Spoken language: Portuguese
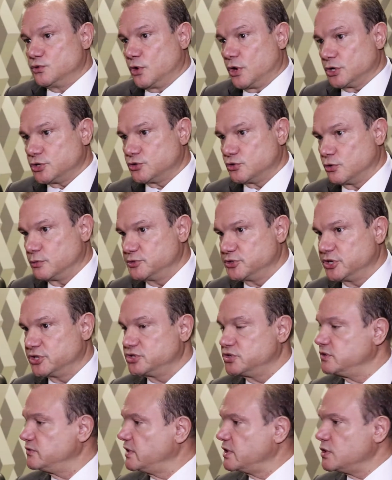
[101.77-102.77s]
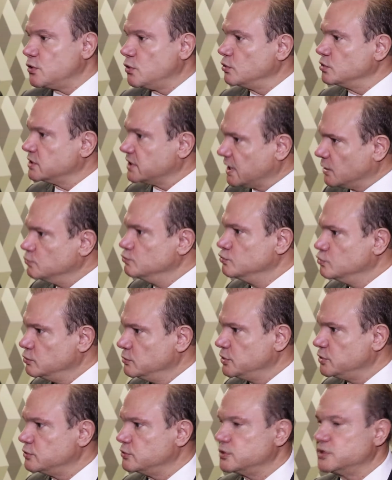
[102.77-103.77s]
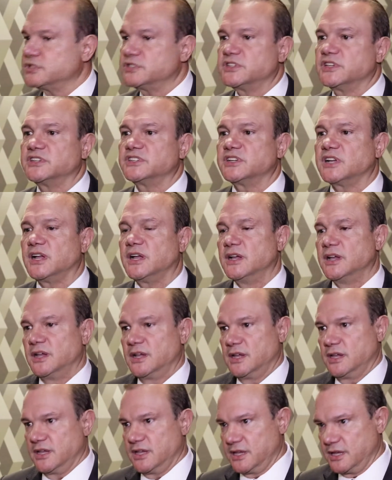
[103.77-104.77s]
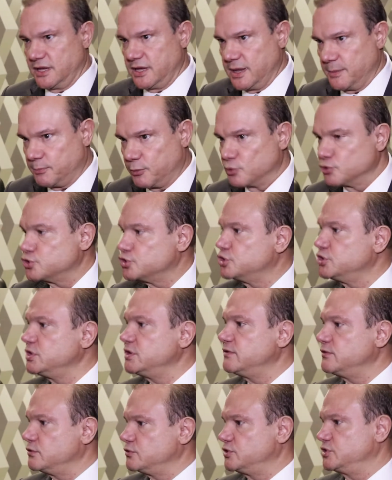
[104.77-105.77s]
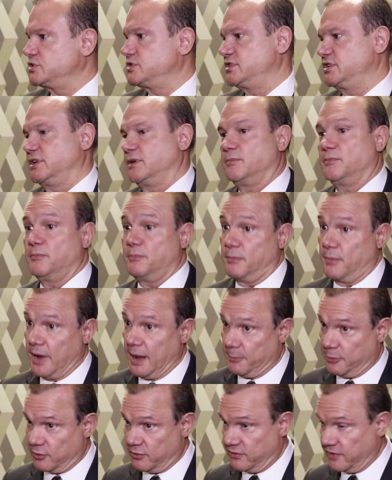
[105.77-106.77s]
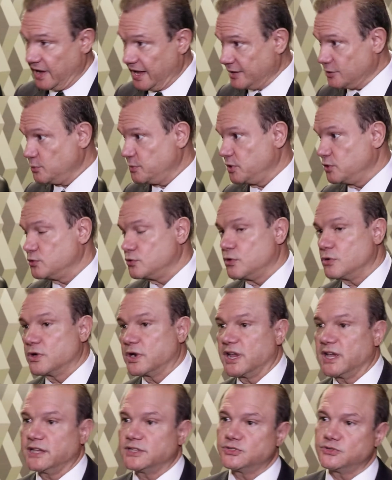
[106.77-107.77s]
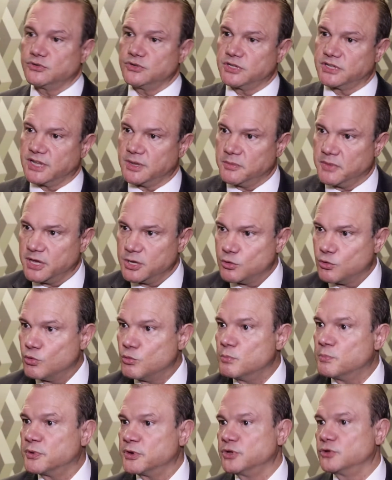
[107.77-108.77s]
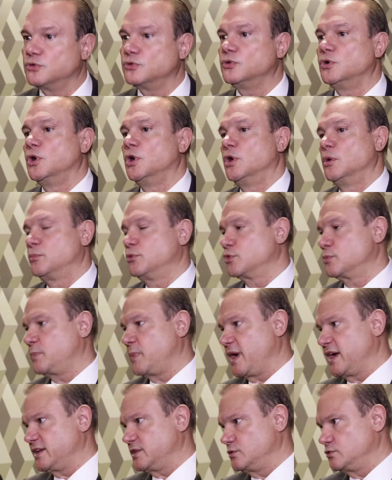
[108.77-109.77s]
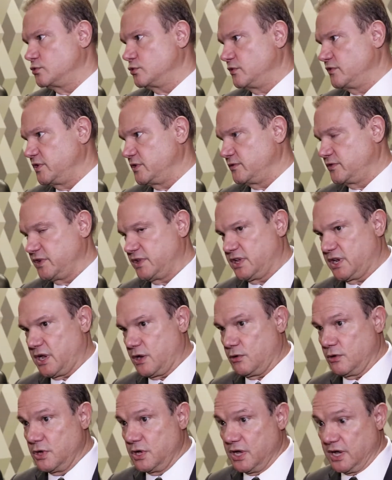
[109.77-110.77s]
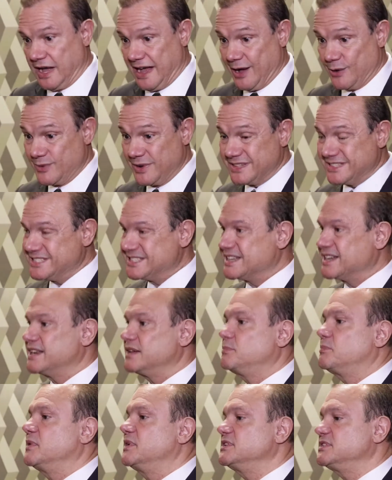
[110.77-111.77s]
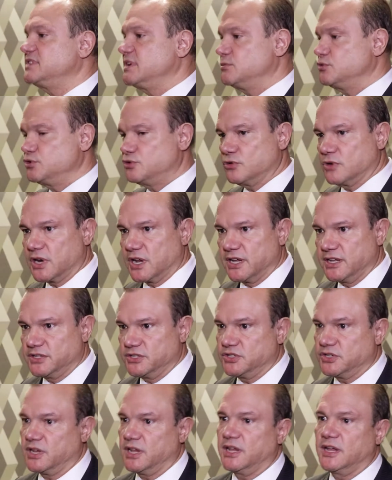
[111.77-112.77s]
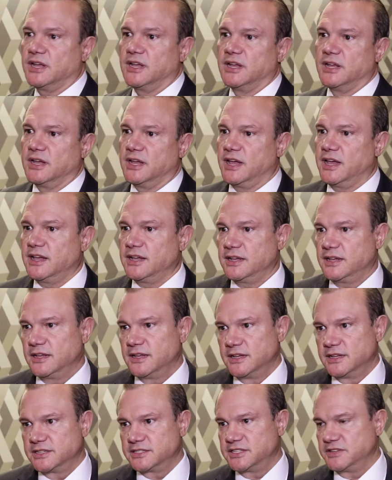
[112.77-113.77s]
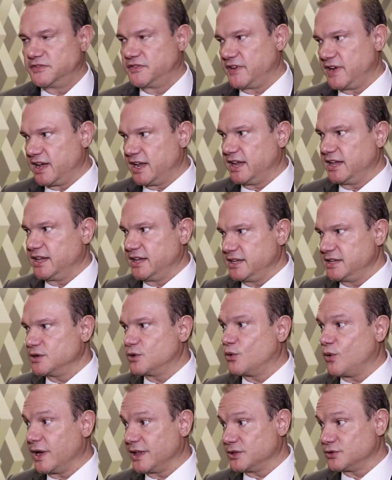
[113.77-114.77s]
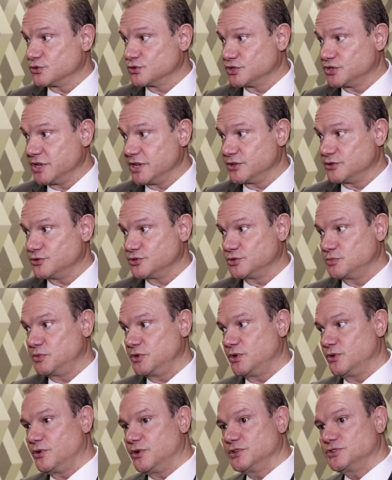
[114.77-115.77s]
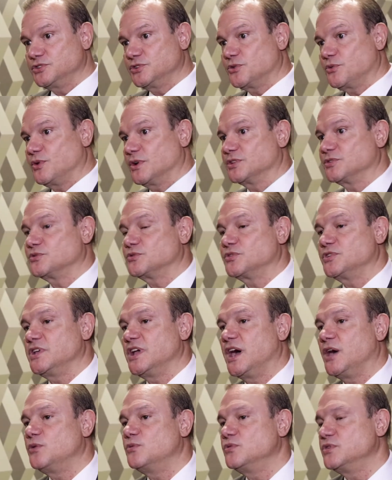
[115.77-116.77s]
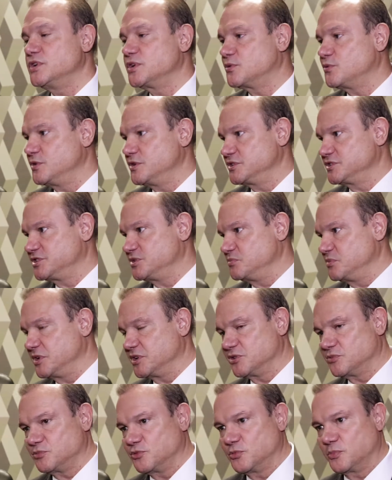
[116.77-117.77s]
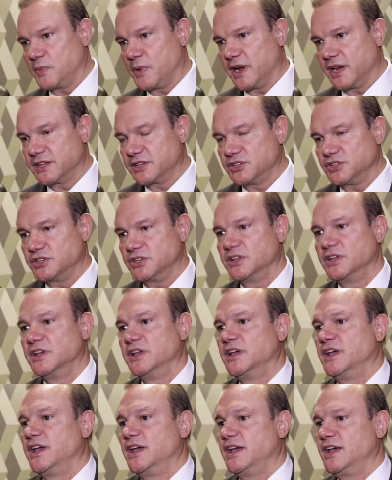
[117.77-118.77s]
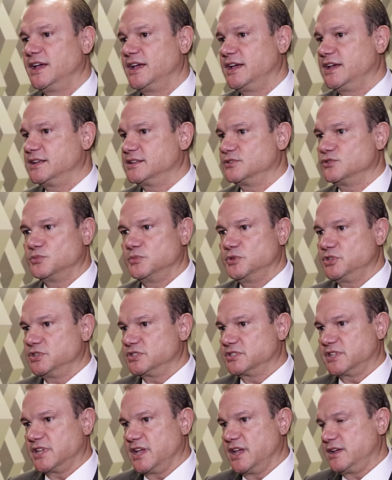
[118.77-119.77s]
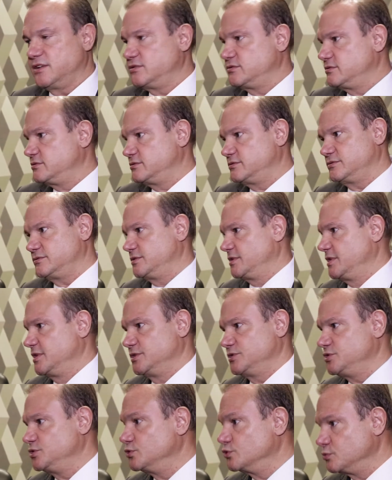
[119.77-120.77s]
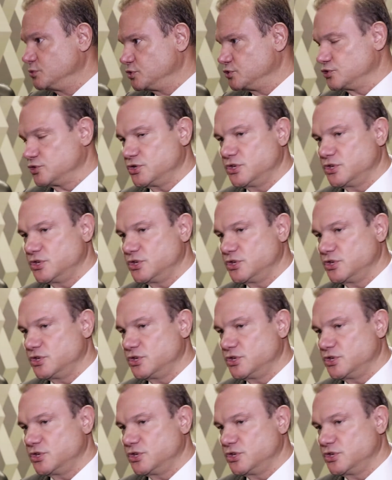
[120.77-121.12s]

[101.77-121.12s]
nosso objetivo é encontrar um número que seja é, é possível de ser aprovado pelo Congresso e também cumprido por parte do governo federal. Há uma discrepância muito grande, né? É, se fala em 400 bilhões, enquanto que há um reconhecimento por parte é, do Ministério de números